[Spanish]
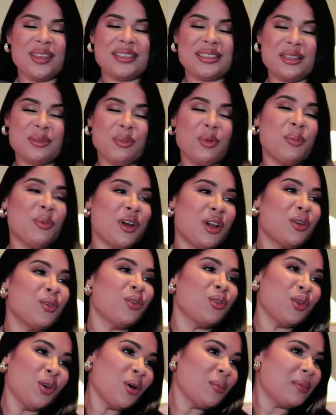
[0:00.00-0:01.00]
decidimos ponerle
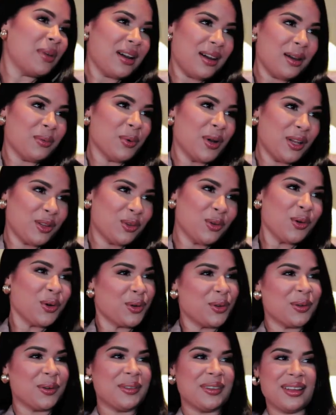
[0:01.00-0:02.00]
un nombre al laboratorio,